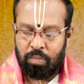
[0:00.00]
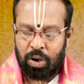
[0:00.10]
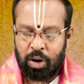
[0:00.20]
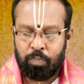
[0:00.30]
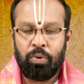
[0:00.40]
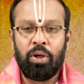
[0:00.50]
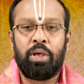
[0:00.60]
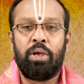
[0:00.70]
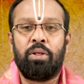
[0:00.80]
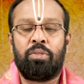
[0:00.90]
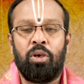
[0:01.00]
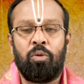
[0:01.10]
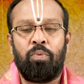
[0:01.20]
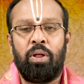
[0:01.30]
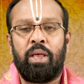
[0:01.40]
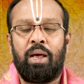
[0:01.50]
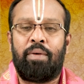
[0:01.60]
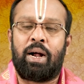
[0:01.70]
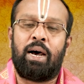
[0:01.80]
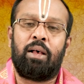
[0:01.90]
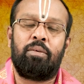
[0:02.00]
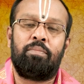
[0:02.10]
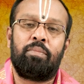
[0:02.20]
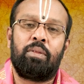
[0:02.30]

మార్పులకి చేర్పులకి అవకాశం